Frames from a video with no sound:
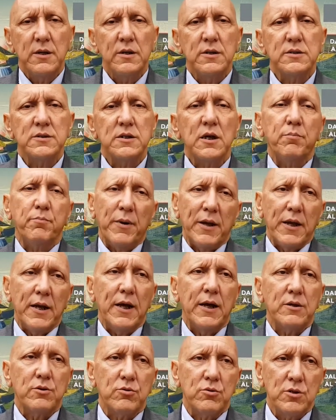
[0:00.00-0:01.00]
si è
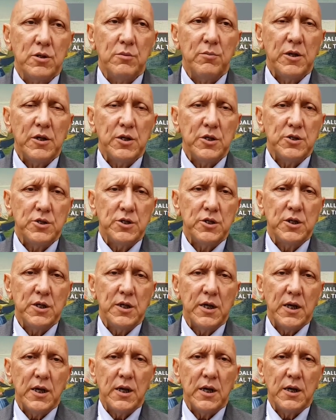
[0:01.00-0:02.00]
parlato di
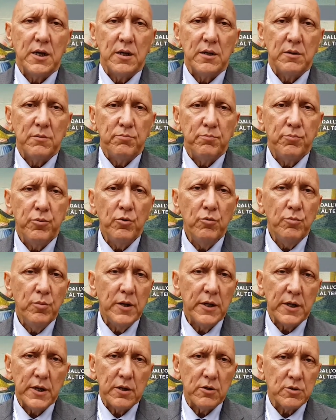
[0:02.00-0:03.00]
medicina
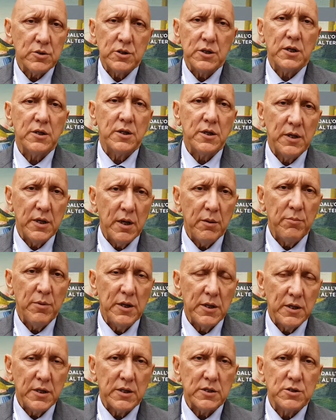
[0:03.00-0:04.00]
pubblica, ossia di
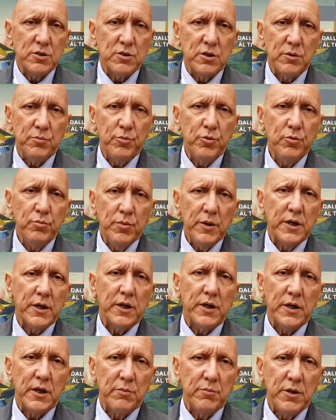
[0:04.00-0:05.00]
riabilitazione pubblica e
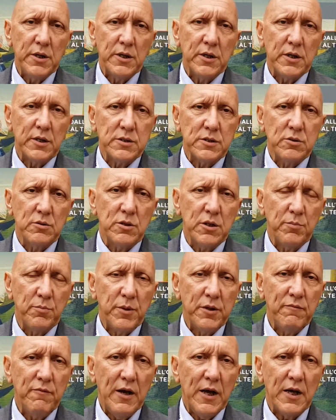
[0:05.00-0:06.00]
riabilitazione
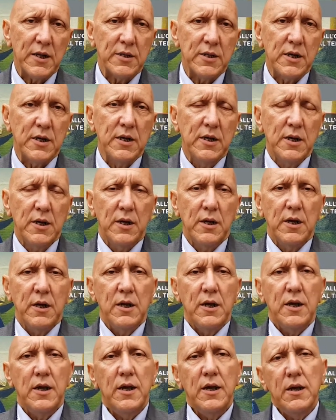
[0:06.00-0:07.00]
privata
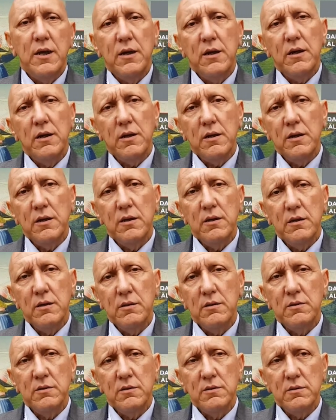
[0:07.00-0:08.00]
e eh,
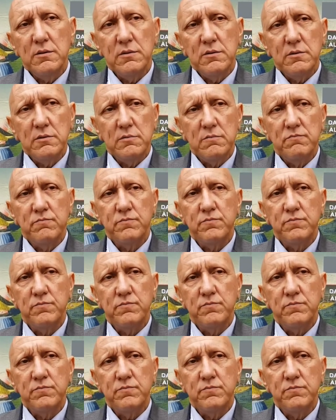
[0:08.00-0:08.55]
eh,